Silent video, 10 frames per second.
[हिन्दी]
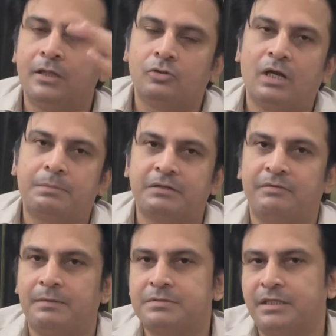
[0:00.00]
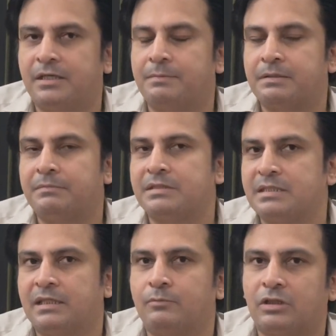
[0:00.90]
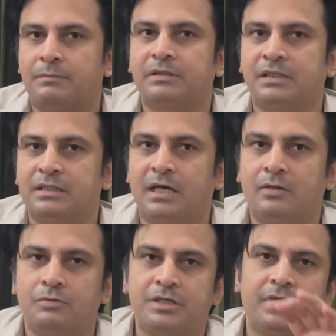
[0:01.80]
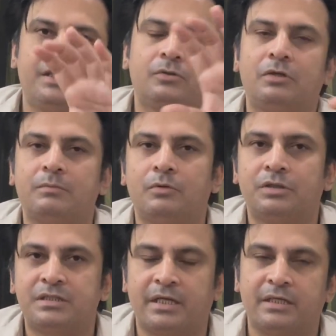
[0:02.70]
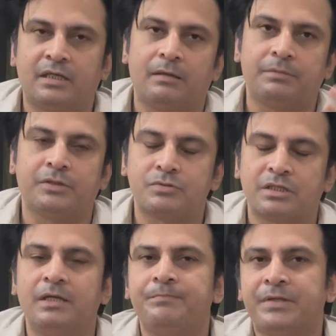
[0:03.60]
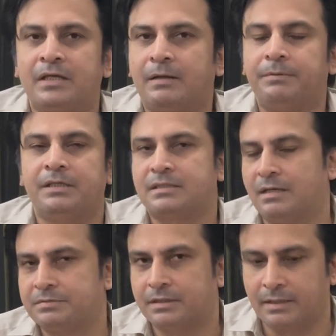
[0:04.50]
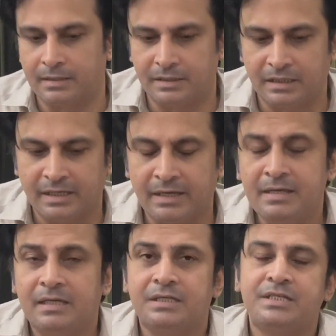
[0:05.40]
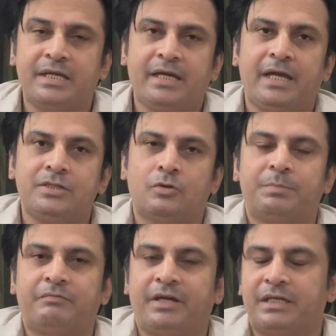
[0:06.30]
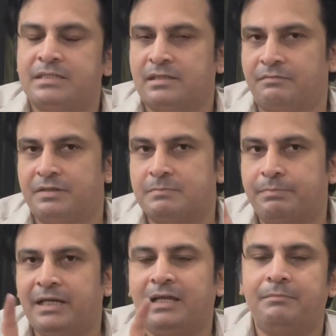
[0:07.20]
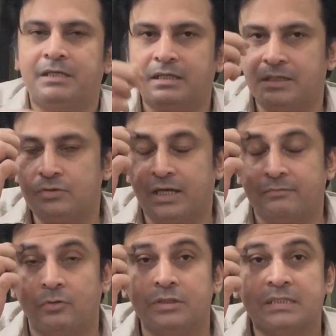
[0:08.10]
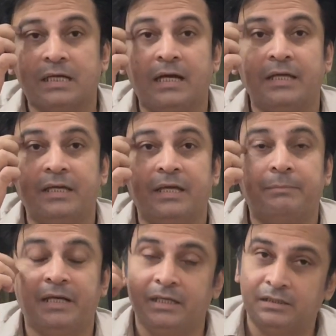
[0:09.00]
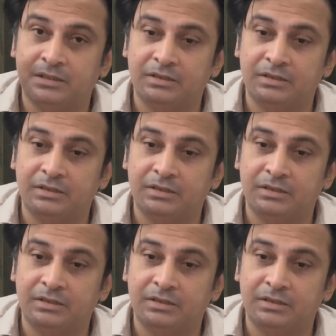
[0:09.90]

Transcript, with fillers: तो आपकी वेबसाइट आपकी मर्ज़ी के मुताबिक तैयार हो जाएगी थोड़ी बहुत डिज़ाइनिंग आपने उसकी अपने हिसाब से कर लेनी है ये है शॉपिफाई की सर्विस पहला महीना जो है वो इसका ए, पहले